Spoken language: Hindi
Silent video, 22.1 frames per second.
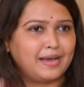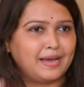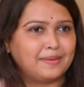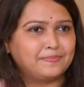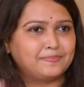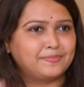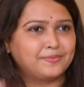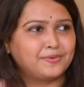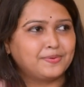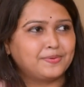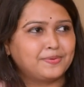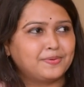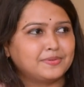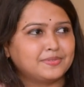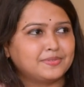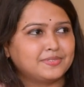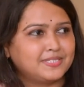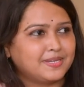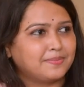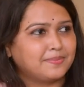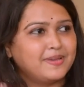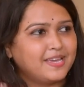आपको
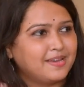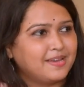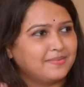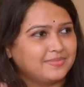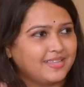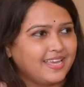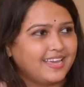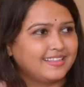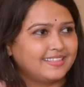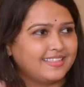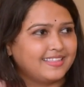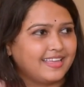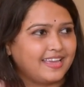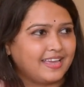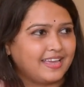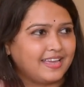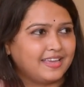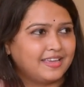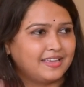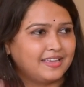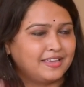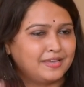जब भी हम देखते
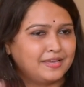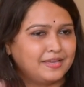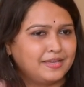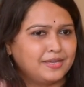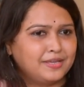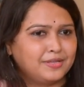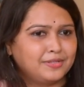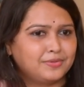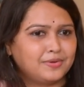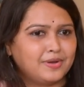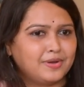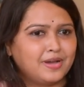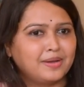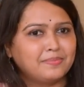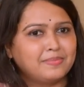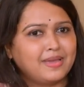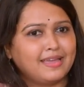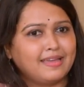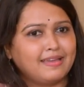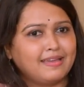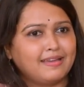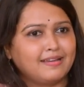हैं तो
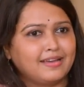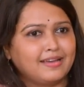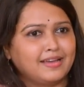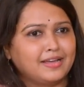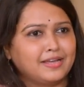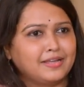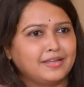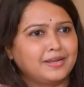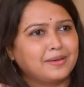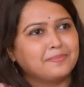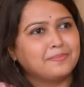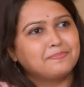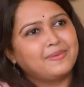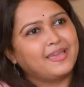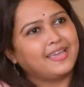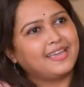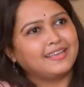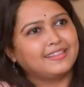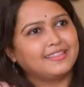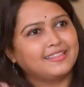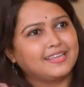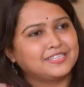हमें नब्बे
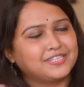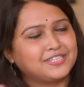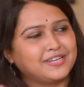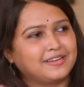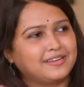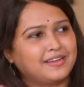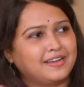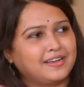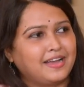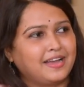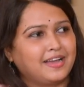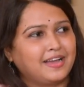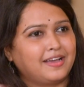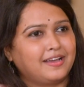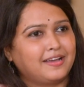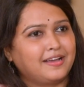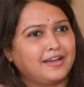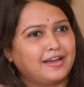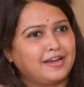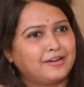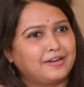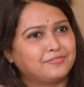के दशक का
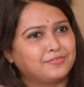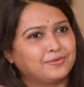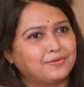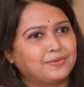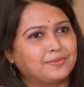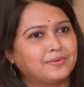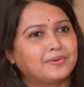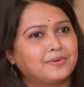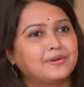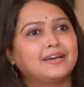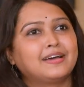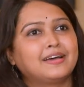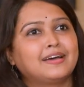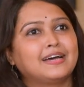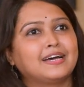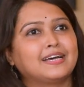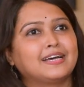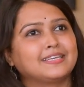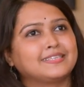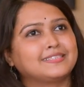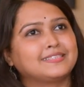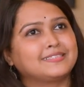का वो
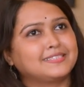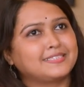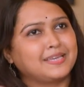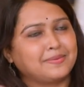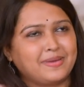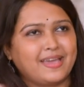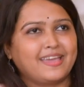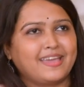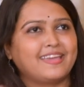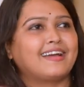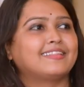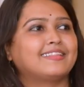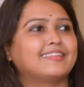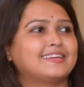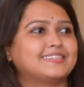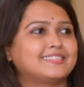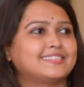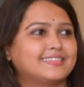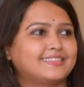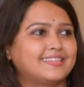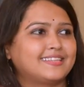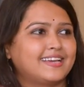समय याद आ
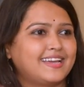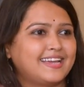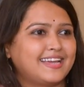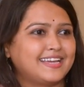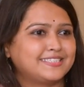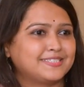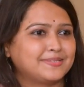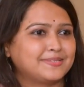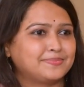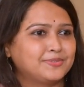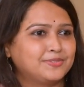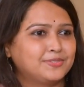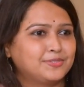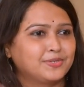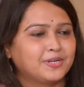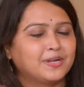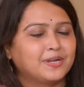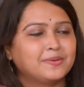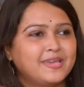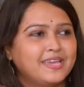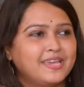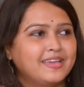जाता है जब
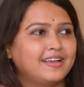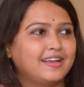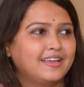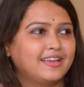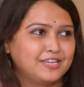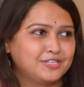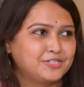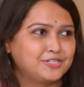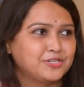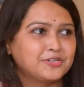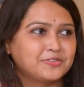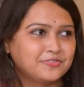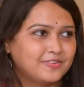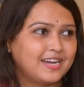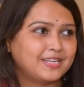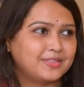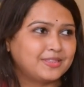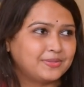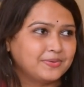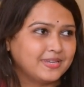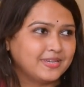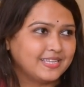सुरभि की
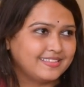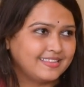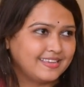शुरुआत हुई